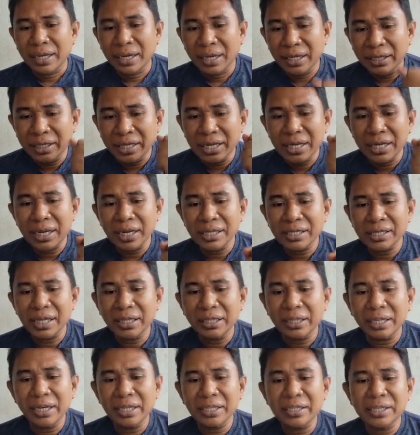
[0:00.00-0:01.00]
Ketika
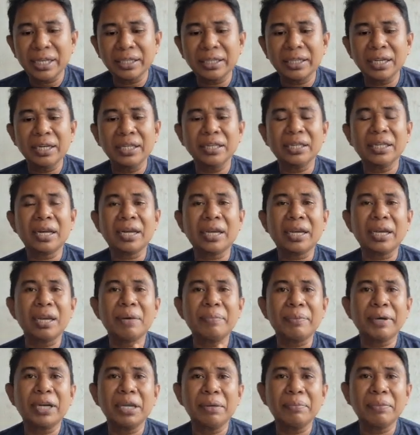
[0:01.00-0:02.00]
satelit-satelit
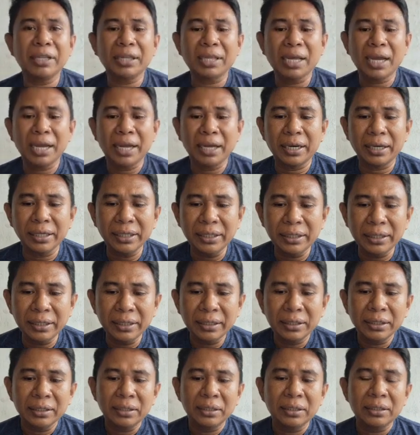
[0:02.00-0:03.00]
terkena badai matahari,
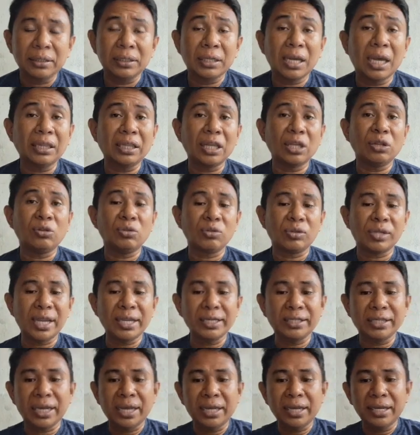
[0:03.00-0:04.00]
ya tentu
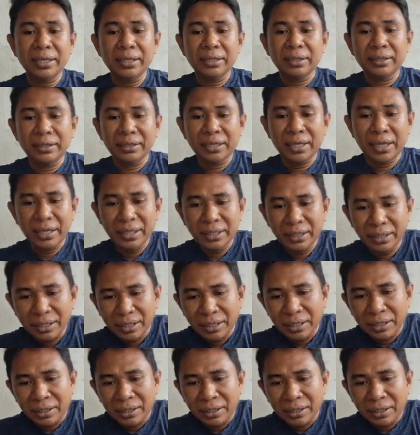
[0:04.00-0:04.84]
saja ya